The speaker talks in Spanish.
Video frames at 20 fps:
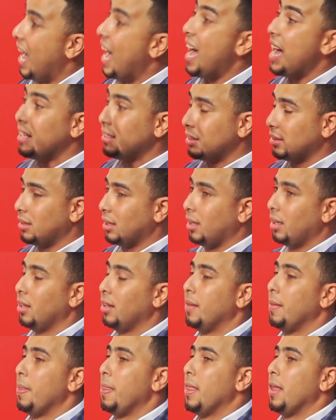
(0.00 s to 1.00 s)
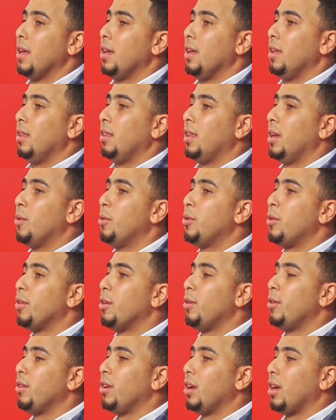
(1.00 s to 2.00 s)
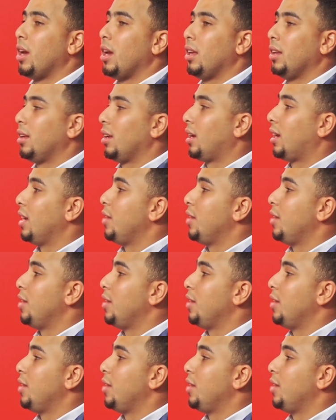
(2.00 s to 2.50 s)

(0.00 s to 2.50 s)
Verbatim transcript: hasta de uno de los dirigentes